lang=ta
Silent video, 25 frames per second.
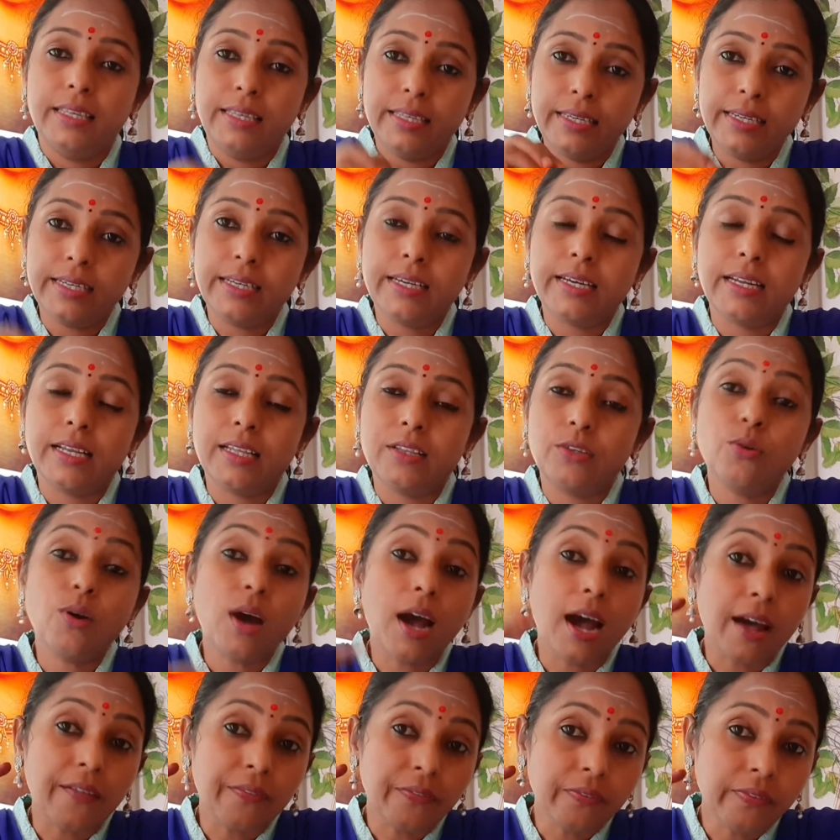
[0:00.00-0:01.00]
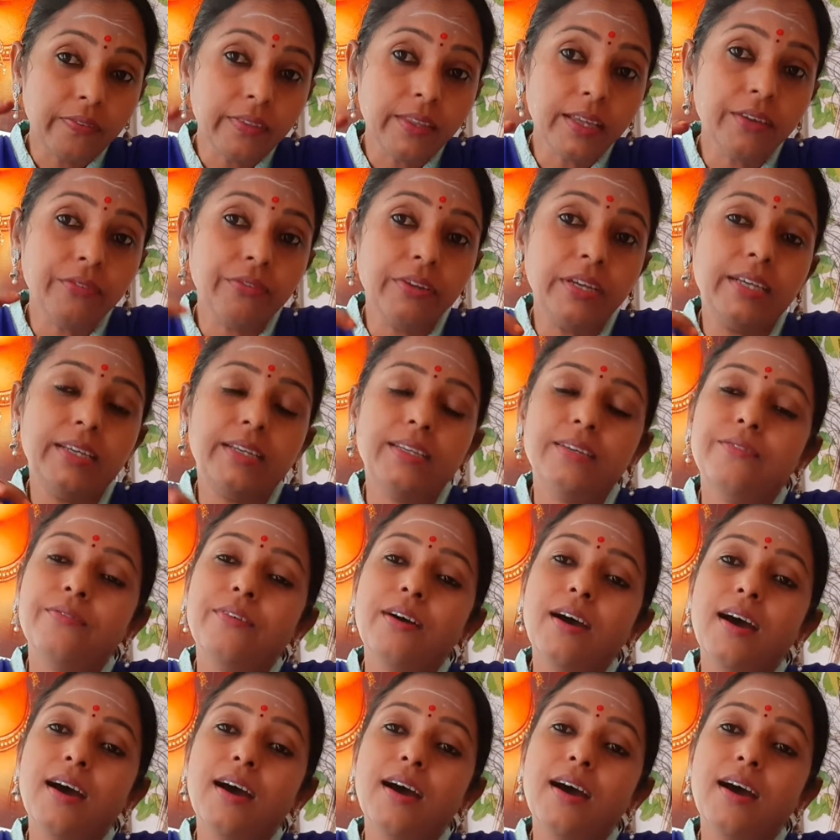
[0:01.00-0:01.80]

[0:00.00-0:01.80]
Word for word: இருக்கிறதோ அந்த வீட்டு